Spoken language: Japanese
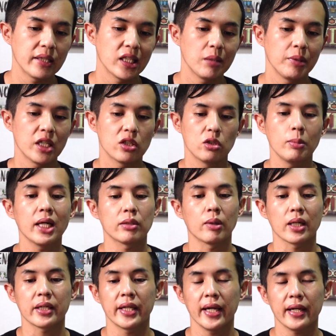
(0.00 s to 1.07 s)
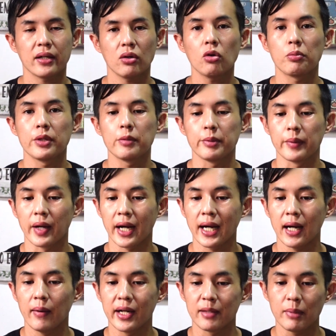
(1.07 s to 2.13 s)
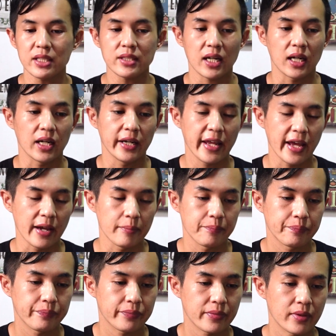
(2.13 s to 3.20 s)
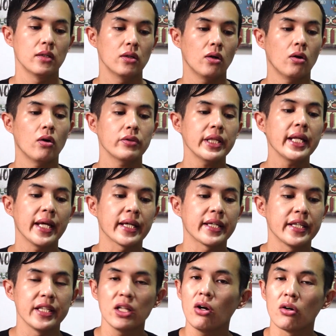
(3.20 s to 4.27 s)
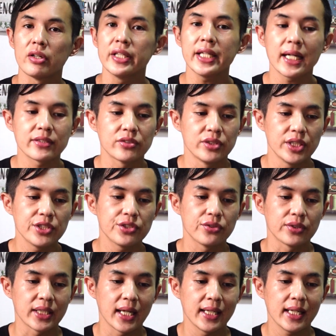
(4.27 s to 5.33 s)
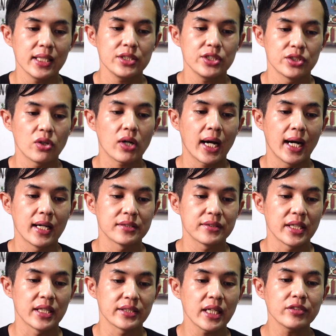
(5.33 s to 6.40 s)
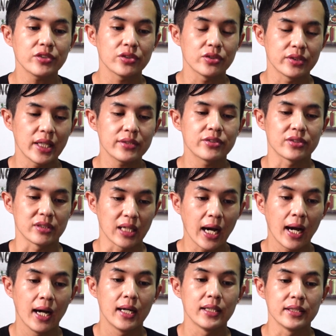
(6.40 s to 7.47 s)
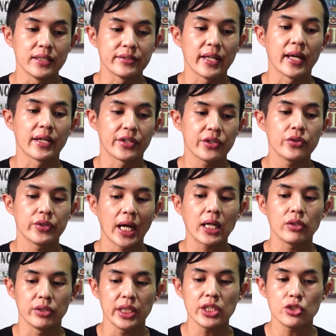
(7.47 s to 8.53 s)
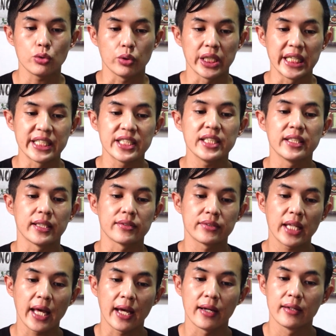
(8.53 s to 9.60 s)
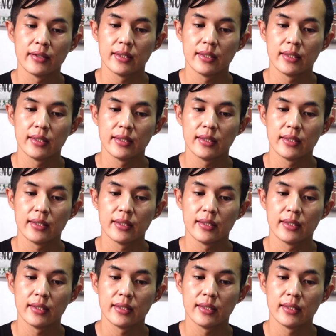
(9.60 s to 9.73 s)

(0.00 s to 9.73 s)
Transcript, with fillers: ンデミック前とは結構フィリピンは変わりましたからね。ほんでね、昨日2月27日の感染者数ですが、2921人ですね。